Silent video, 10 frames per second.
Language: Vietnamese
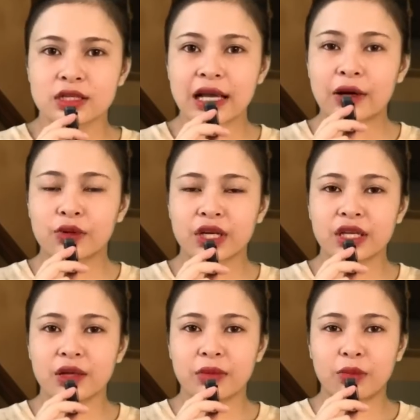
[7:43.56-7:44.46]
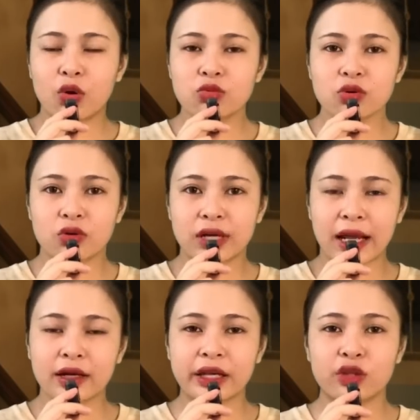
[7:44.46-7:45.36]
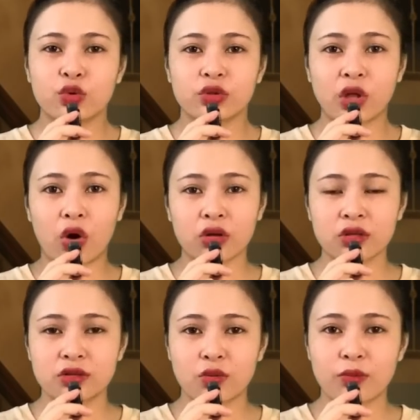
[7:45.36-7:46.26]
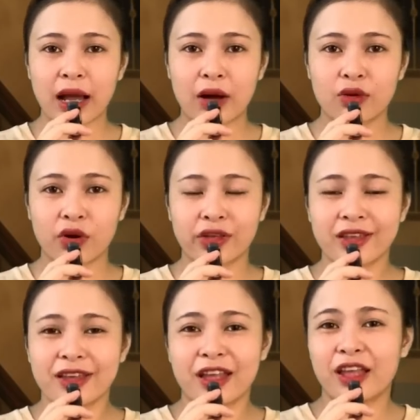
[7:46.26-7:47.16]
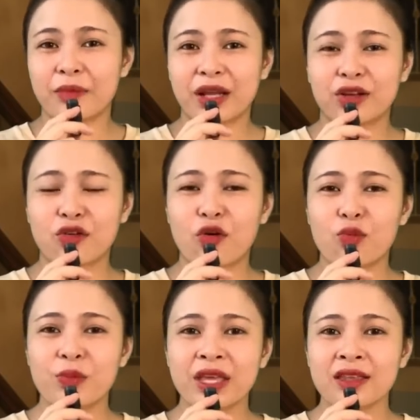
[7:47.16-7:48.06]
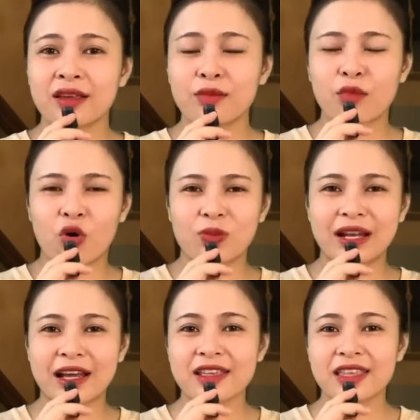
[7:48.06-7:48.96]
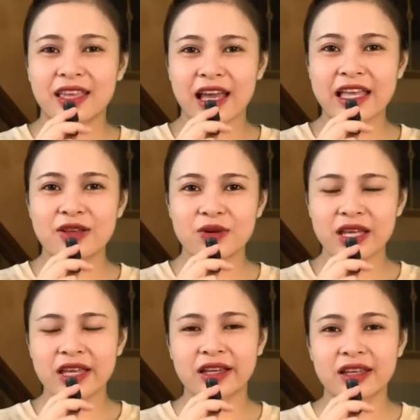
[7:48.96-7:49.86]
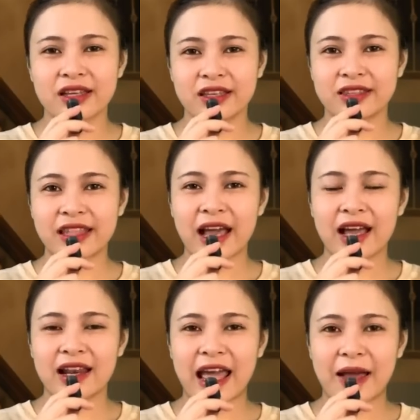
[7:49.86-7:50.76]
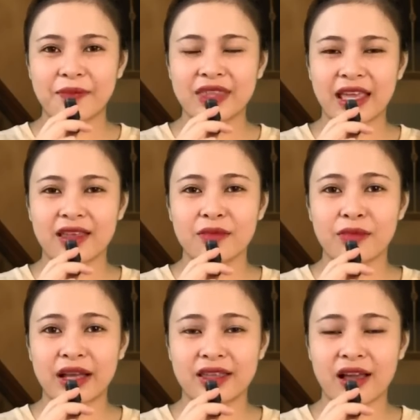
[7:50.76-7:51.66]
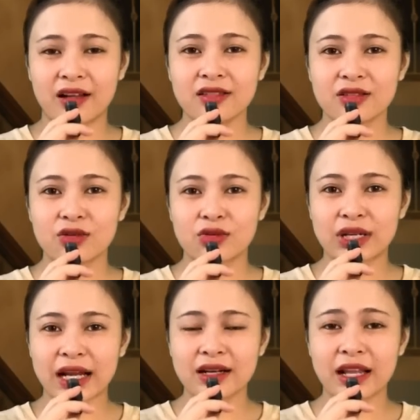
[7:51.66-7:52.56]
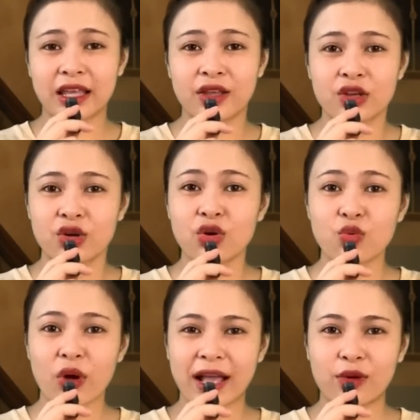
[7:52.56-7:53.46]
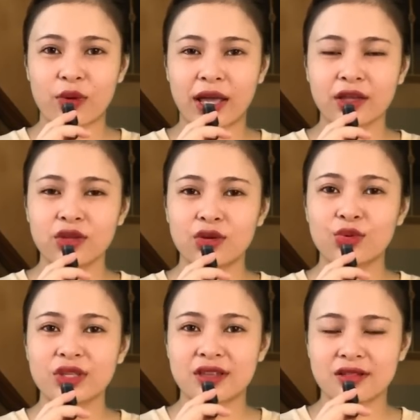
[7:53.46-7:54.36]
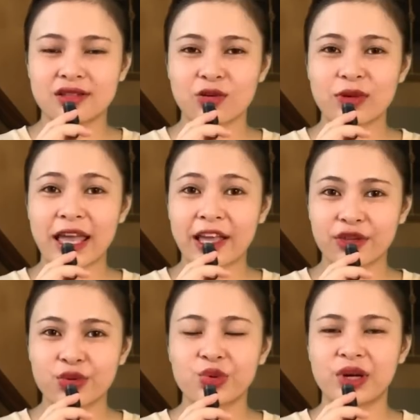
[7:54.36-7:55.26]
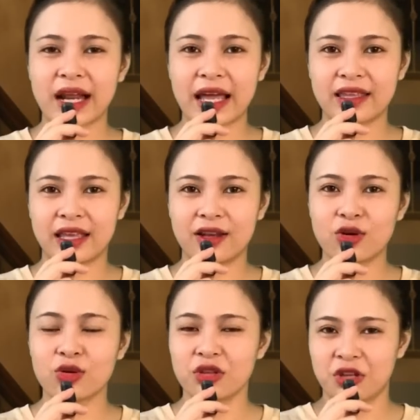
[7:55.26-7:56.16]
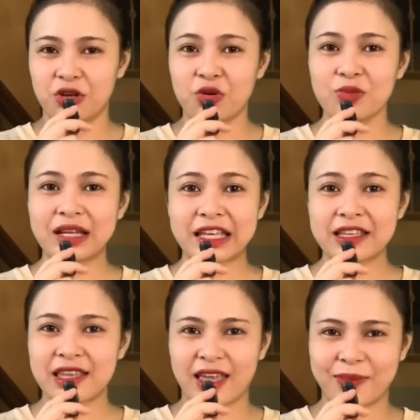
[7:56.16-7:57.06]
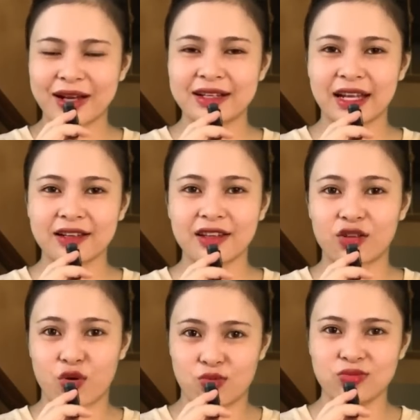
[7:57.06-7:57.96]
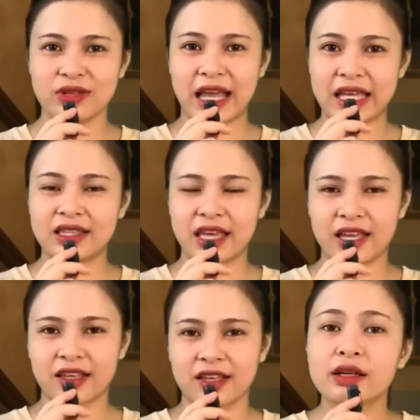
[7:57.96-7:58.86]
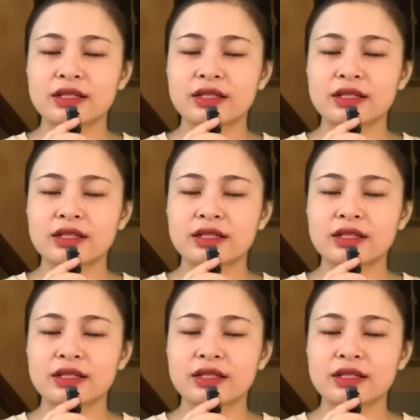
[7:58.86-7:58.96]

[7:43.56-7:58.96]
Sau khi mà bốn con rắn đã chui tọt vô trong bao rồi, thì mình cũng không biết cái chất bột này là cái gì hay quá ha. Người ta làm vậy mà dẫn những con rắn này nó ngoan ngoãn chui từ trong hang chui ra vậy luôn. Đúng là cái nghề bắt rắn này cũng hay thiệt.